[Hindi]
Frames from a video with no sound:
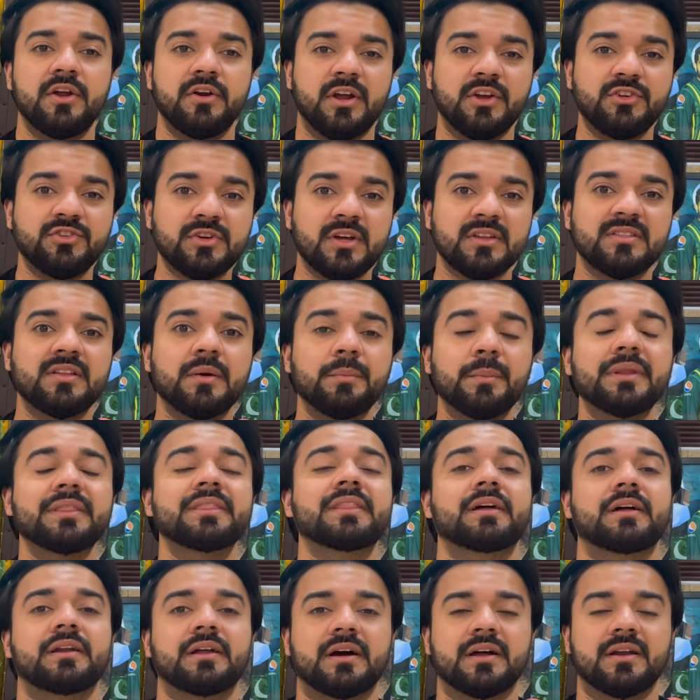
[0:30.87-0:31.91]
रश का
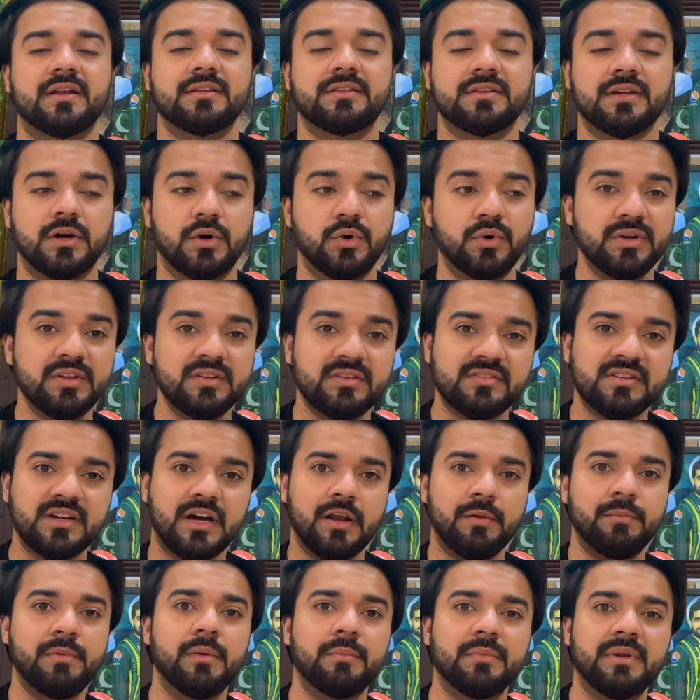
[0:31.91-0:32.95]
समंदर आ रहा था और इस
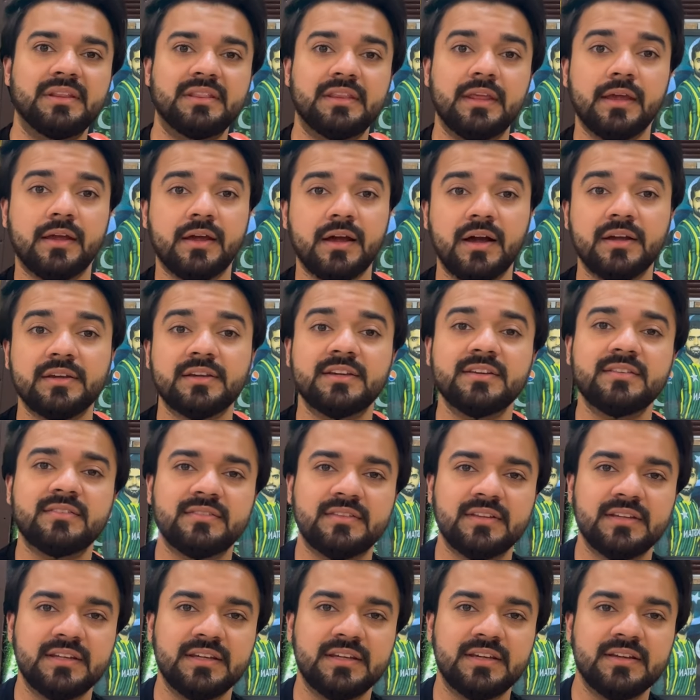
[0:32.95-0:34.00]
साल भी हमने देखा किस
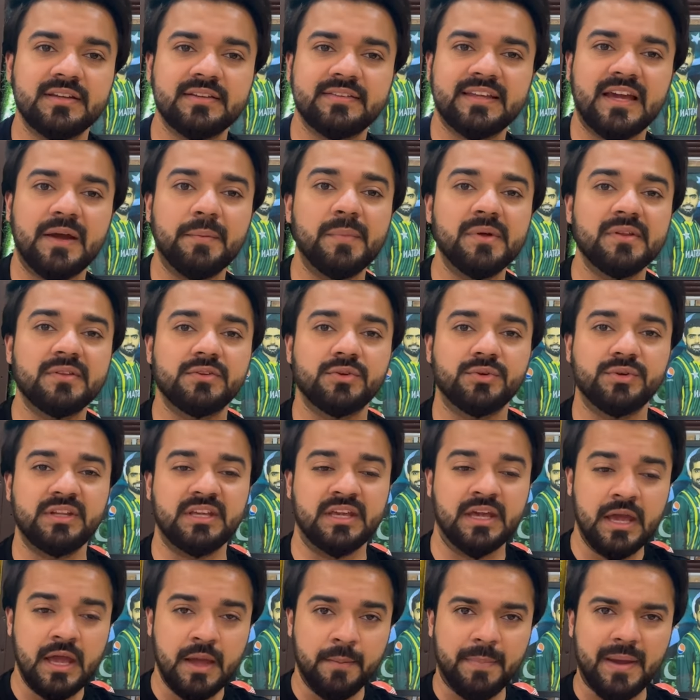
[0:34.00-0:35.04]
तरीके से एम एस धोनी धोनी
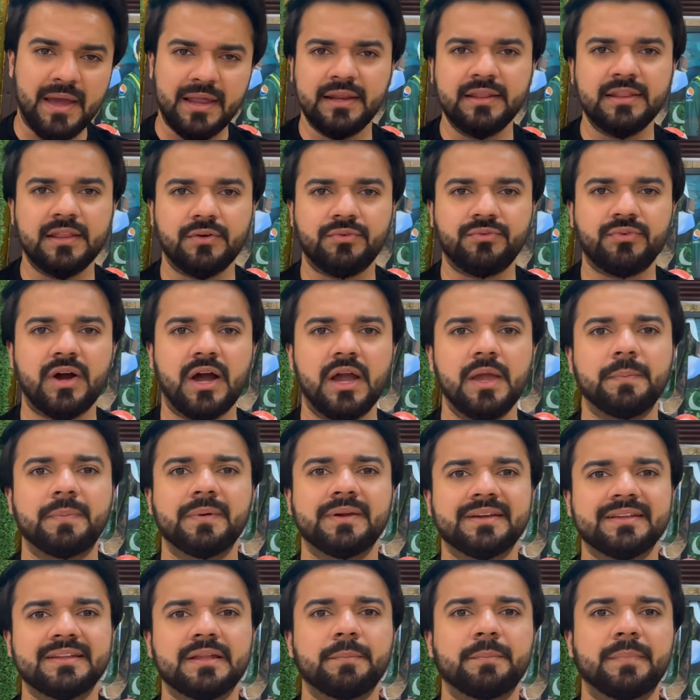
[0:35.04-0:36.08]
पहली दफा
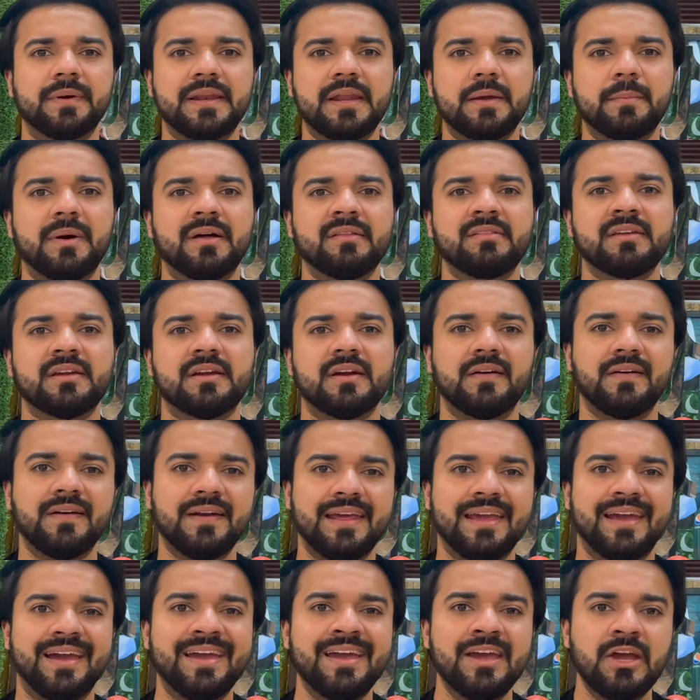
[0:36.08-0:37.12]
आईपीएल के अंदर बल्लेबाजी
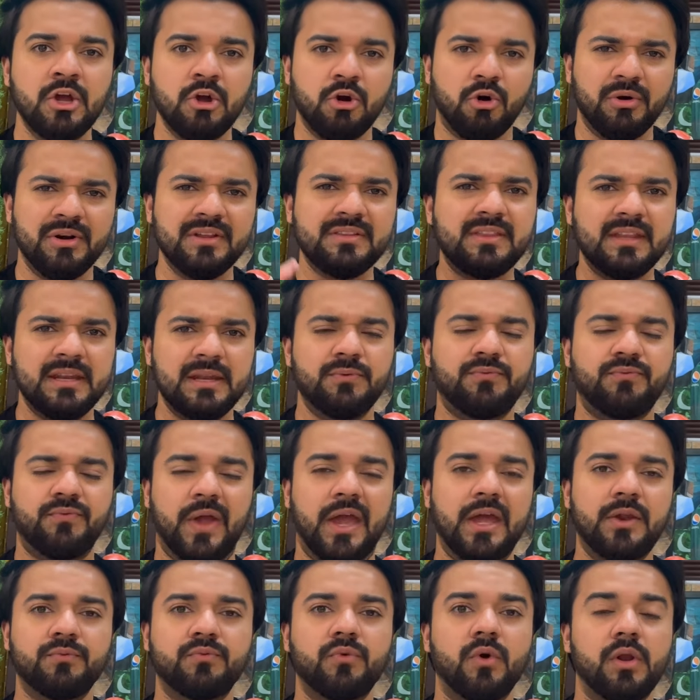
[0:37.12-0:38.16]
करने आए और इतनी
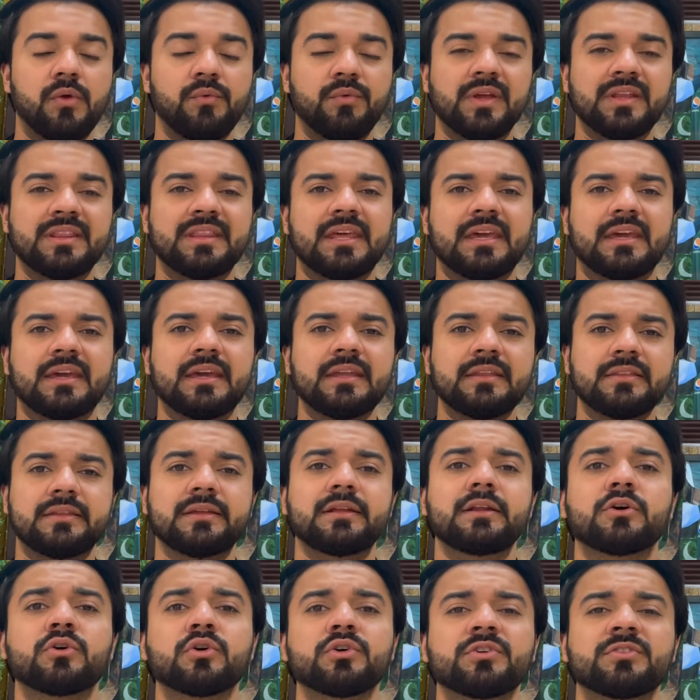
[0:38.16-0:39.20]
फैन फॉलोइंग देख के
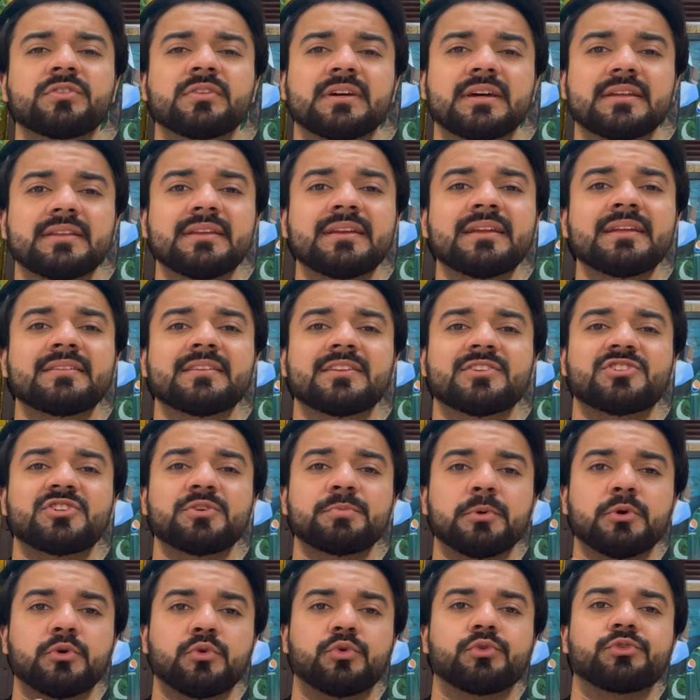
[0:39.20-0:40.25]
दिल को इसका कहते ना सच्ची
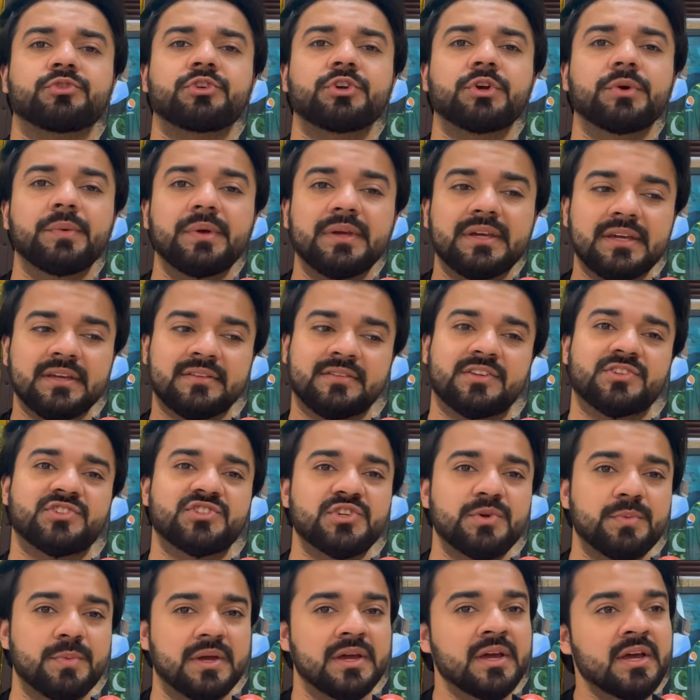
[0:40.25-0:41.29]
में खुशी हुई कि
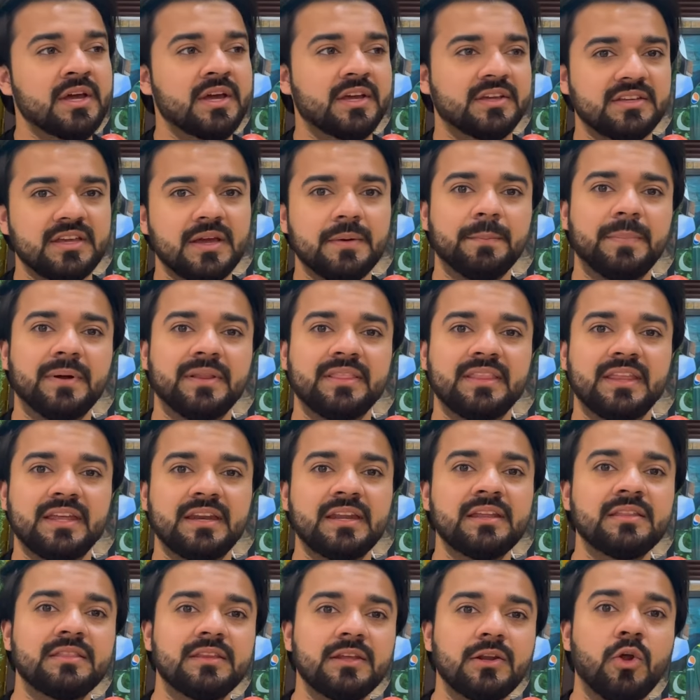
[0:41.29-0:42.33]
सच्ची में ये बंदे
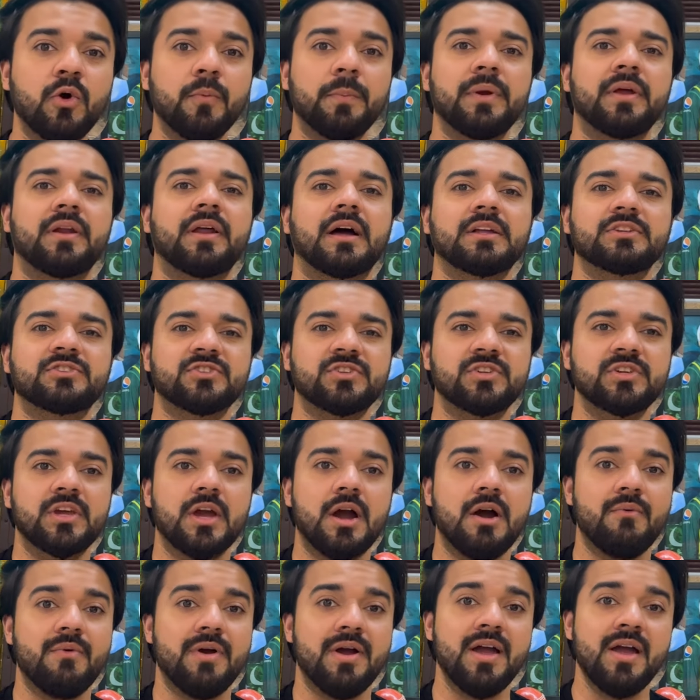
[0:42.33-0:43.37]
ने दिलों पर राज किया
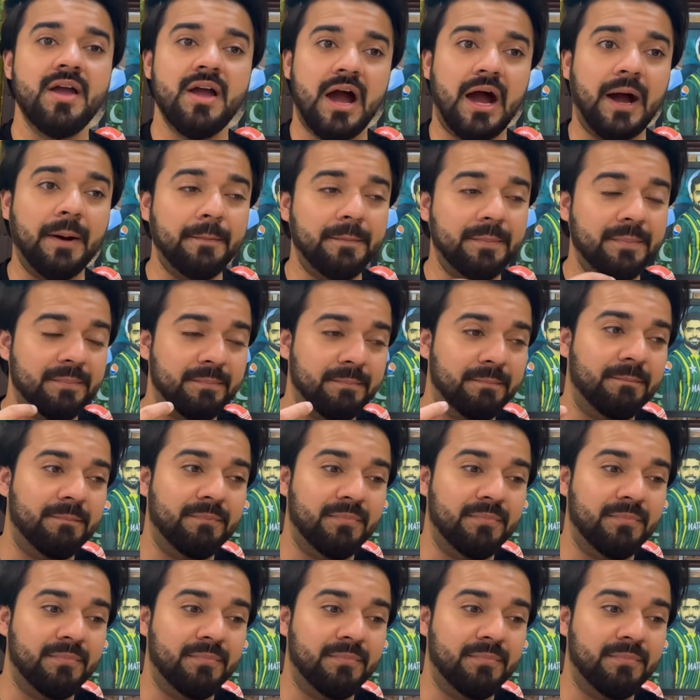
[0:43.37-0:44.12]
हुआ है अब